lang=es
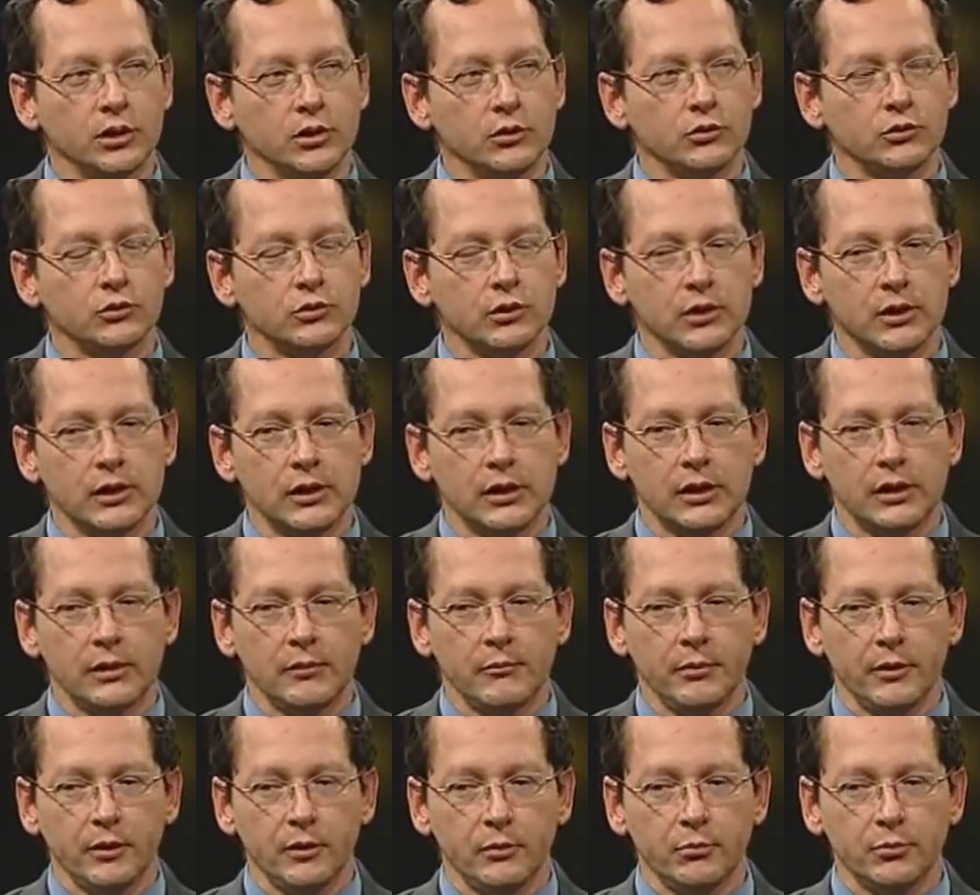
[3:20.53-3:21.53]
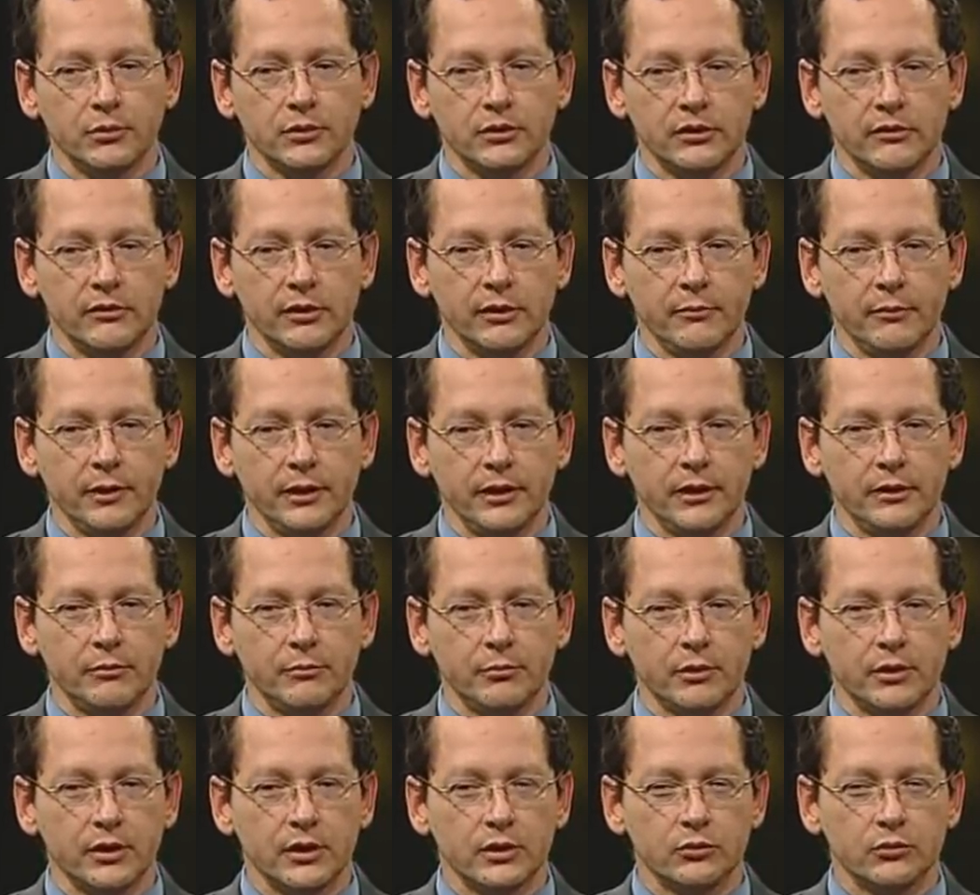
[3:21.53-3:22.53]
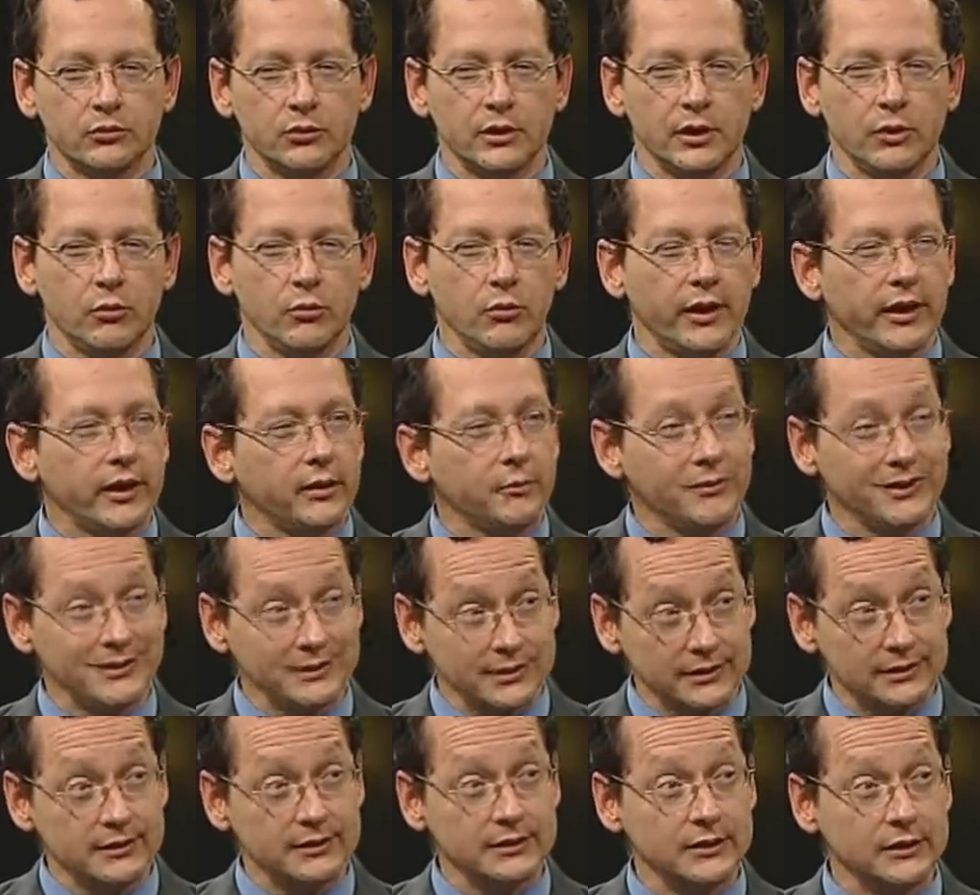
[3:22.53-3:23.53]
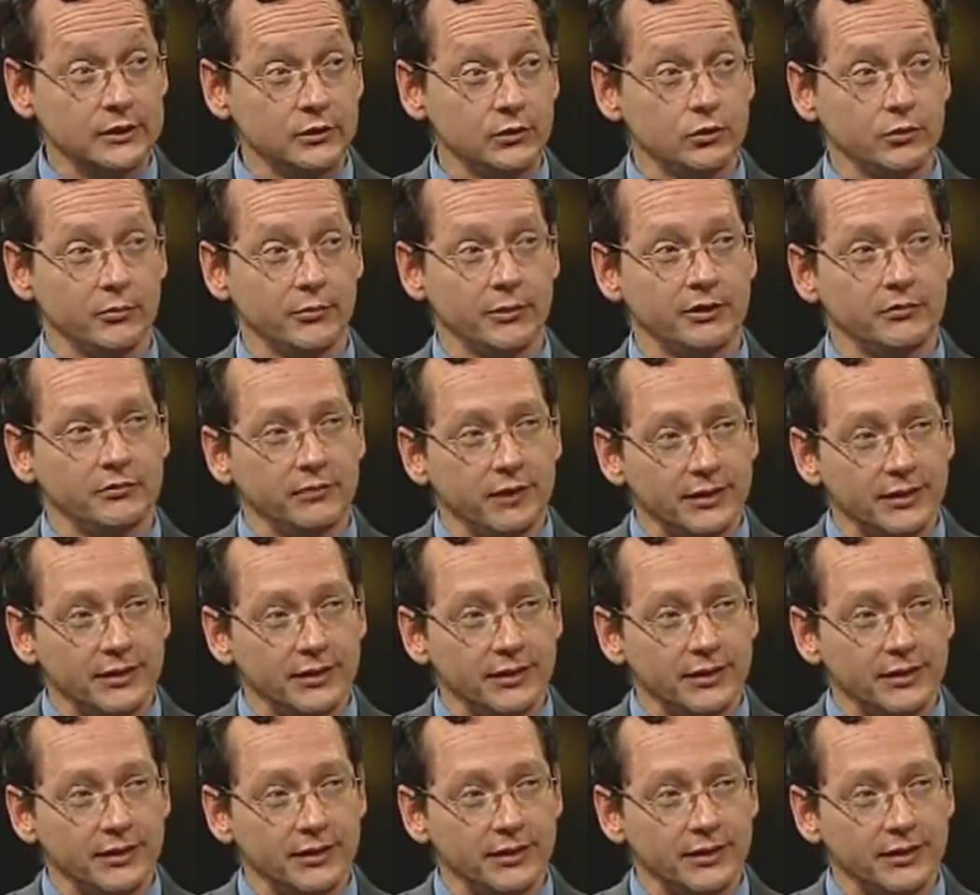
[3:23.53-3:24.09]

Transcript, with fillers: Y eh, yo les voy explicando, sobre todo estas que son muy antiguas.